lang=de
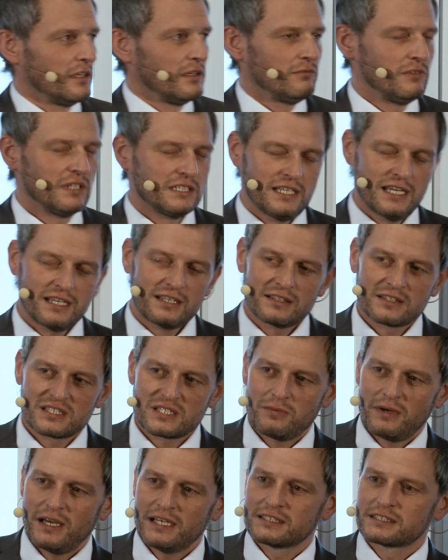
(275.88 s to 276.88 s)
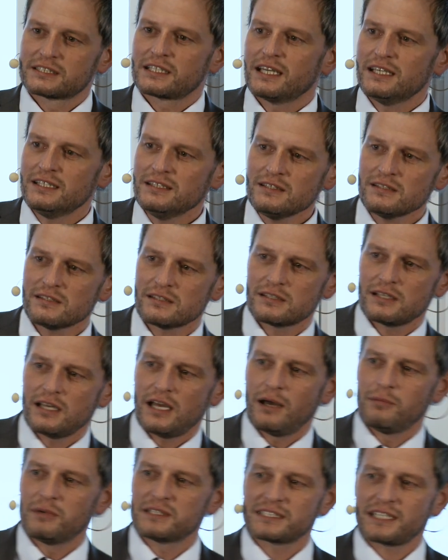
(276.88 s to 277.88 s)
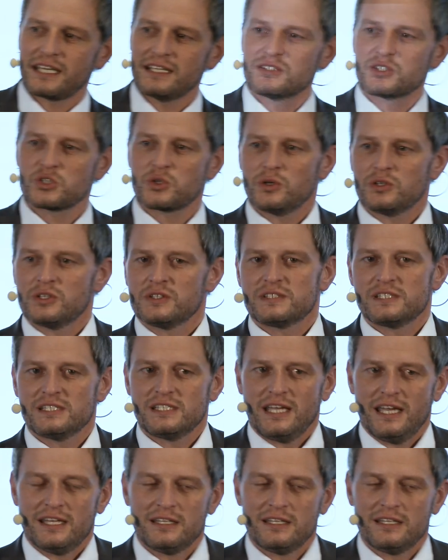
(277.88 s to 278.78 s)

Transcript: wir denken zwar in Trends, aber Trends können sich